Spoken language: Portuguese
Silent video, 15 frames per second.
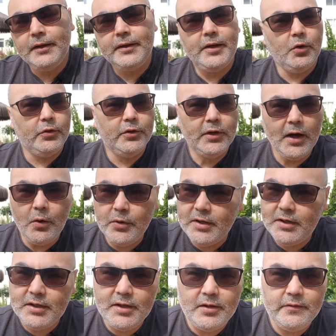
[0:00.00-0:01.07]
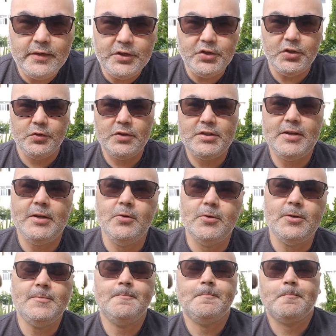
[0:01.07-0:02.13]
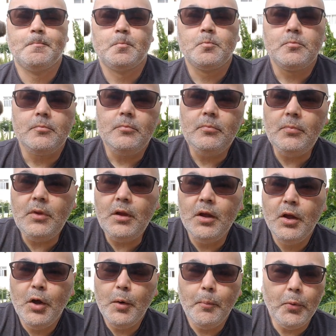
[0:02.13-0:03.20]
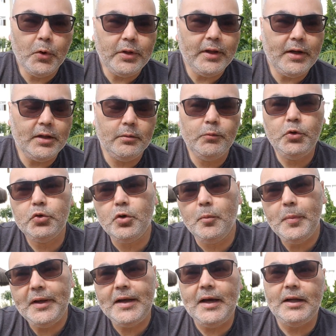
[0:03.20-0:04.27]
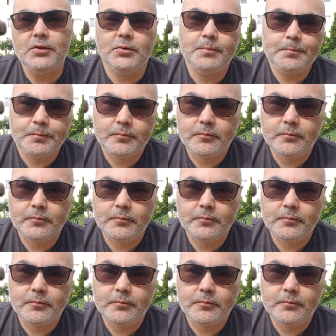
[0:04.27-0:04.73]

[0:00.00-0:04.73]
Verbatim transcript: que eu não iria investir no exterior, porque era muito complicado.